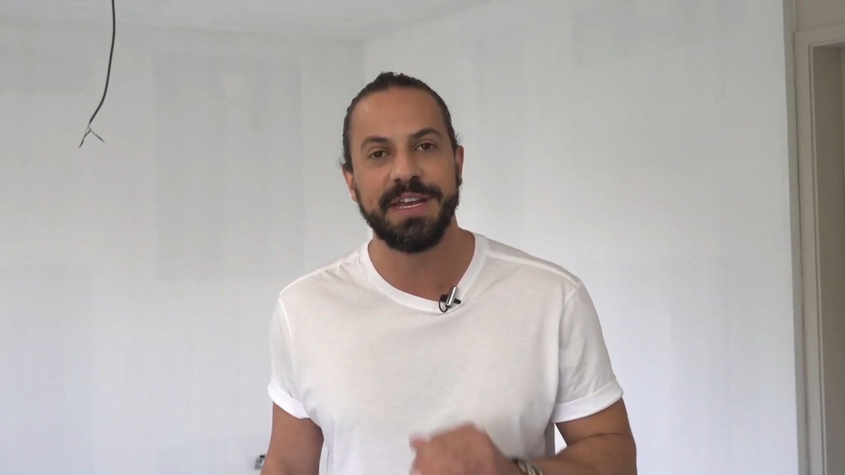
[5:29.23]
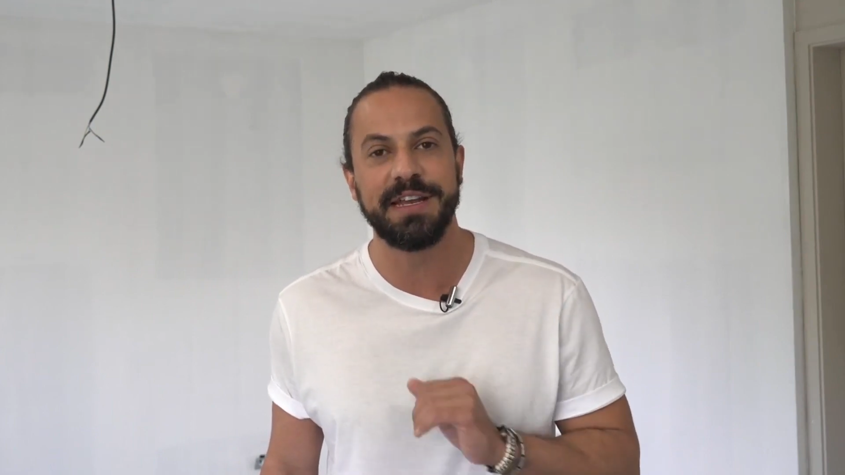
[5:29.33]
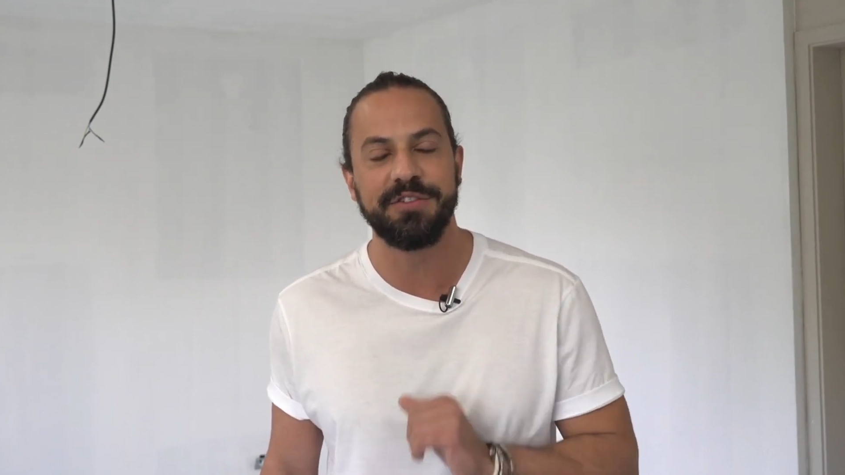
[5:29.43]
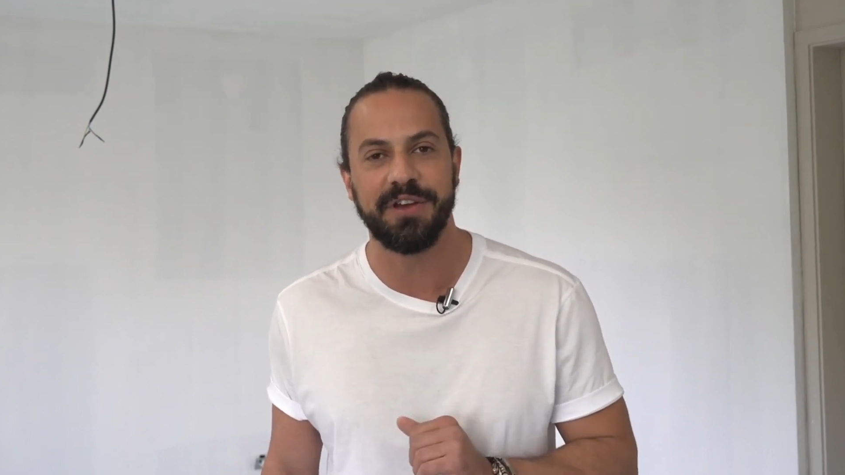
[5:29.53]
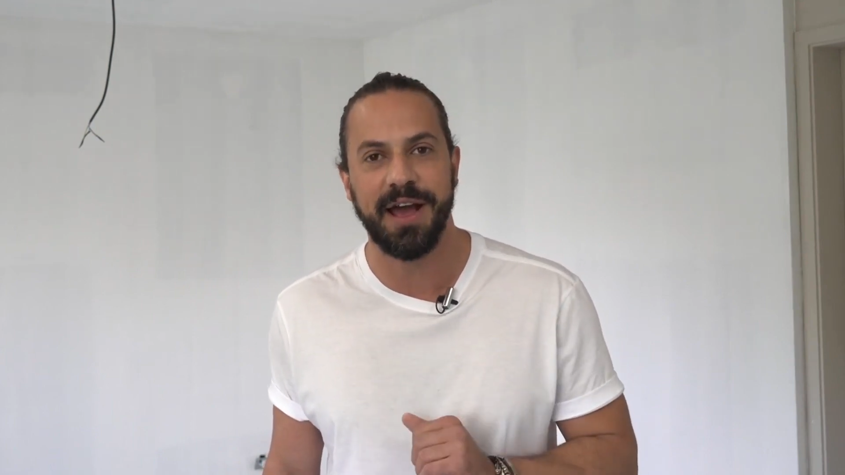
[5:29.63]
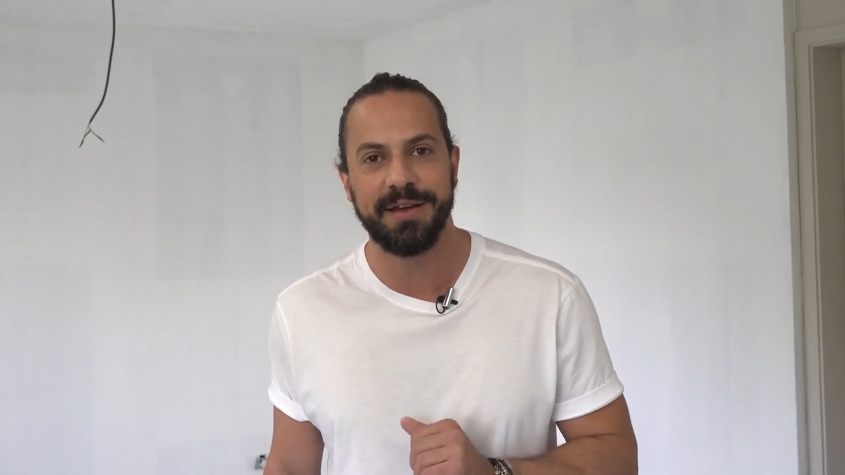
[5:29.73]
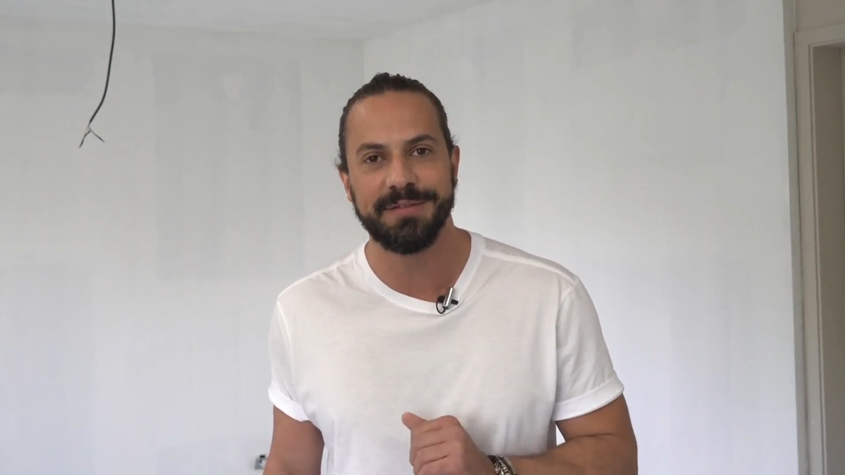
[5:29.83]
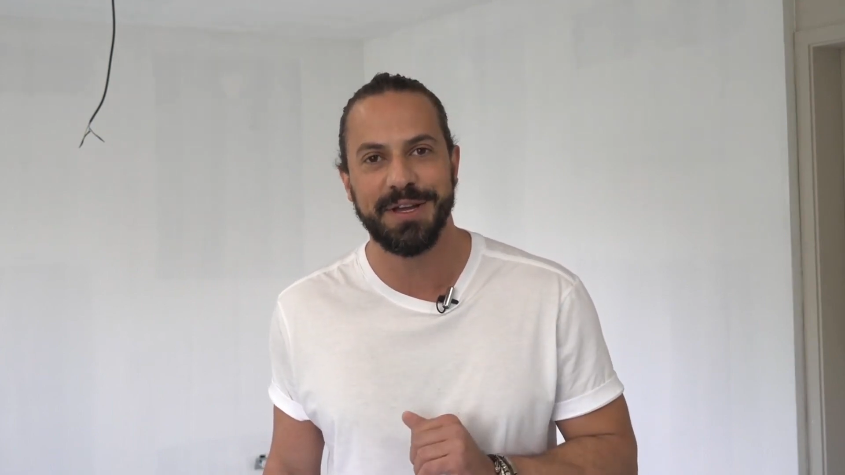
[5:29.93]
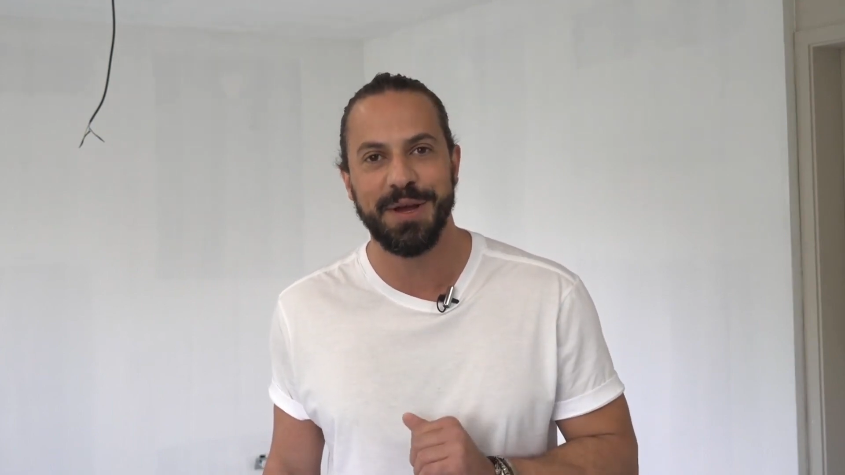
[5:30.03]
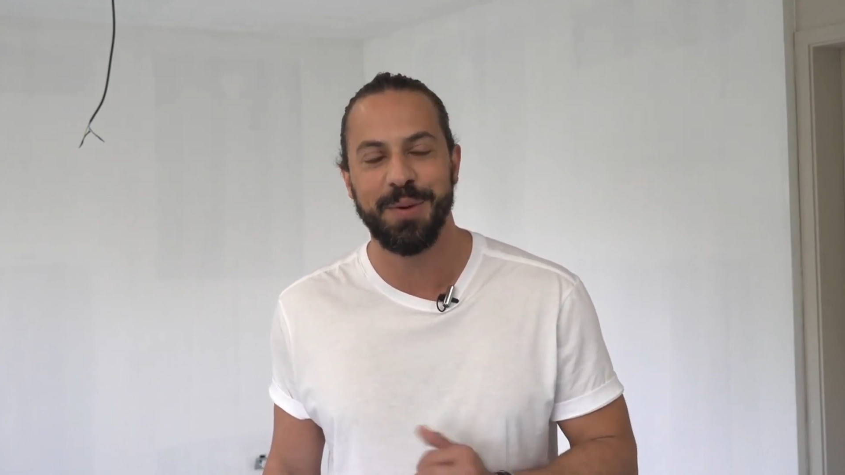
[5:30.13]
e
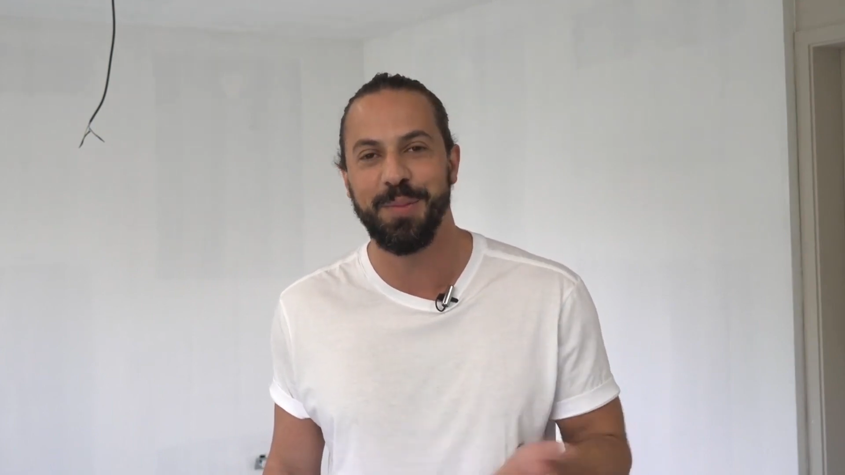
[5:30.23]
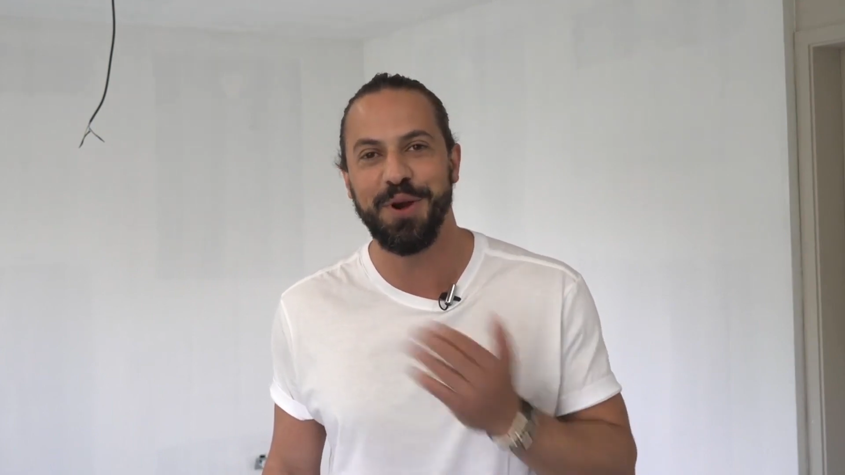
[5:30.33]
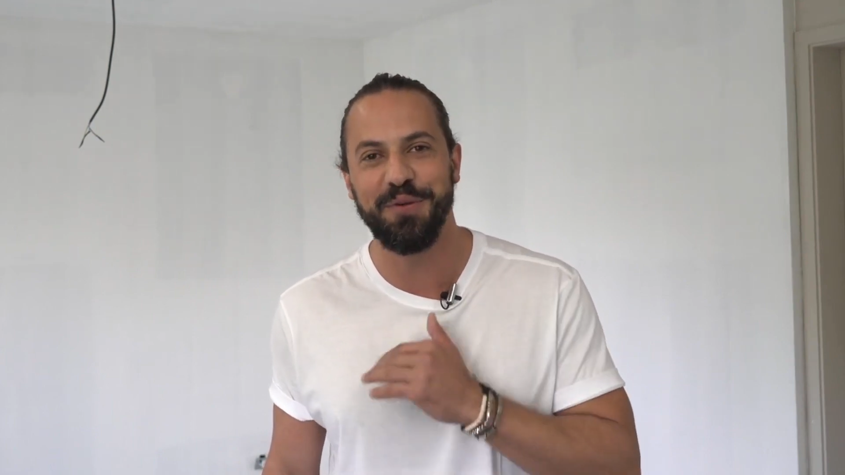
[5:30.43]
lixar. Bora